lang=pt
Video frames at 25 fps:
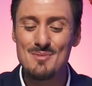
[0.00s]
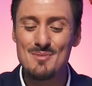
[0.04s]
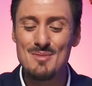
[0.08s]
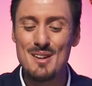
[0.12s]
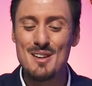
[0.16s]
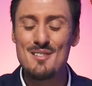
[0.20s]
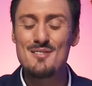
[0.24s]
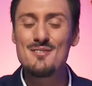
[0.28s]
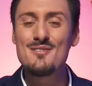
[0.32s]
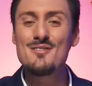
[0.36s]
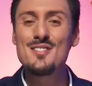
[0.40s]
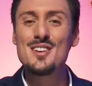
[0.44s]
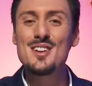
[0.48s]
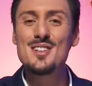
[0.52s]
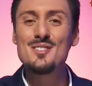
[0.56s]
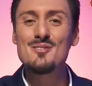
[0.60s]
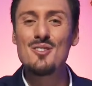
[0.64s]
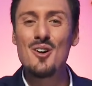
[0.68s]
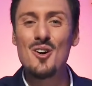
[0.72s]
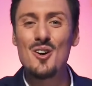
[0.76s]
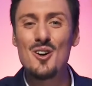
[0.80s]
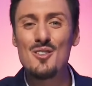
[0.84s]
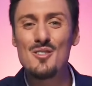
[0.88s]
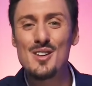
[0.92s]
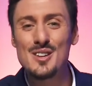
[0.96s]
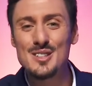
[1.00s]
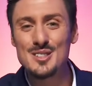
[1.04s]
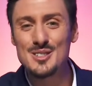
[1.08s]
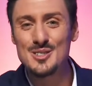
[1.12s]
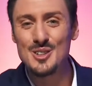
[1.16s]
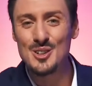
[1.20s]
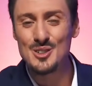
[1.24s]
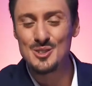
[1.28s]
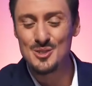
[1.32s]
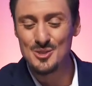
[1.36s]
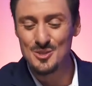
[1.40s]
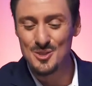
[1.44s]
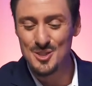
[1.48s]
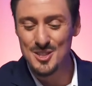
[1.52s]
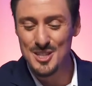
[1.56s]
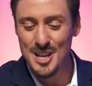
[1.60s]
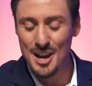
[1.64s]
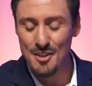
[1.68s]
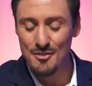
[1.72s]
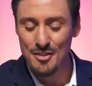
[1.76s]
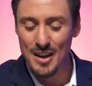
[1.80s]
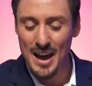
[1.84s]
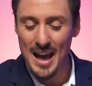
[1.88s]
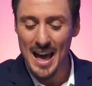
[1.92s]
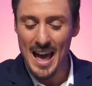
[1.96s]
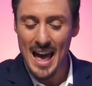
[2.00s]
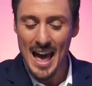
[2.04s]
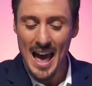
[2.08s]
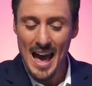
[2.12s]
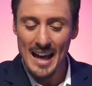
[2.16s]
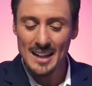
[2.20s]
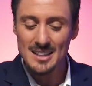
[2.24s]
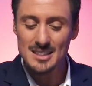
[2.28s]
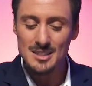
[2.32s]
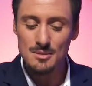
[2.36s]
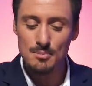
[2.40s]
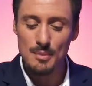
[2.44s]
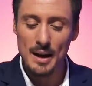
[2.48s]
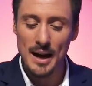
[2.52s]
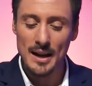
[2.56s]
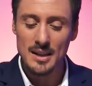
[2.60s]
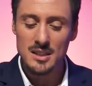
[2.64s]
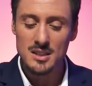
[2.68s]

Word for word: noite, bem-vindo ao Conversas ao Sul, chefe. Antes de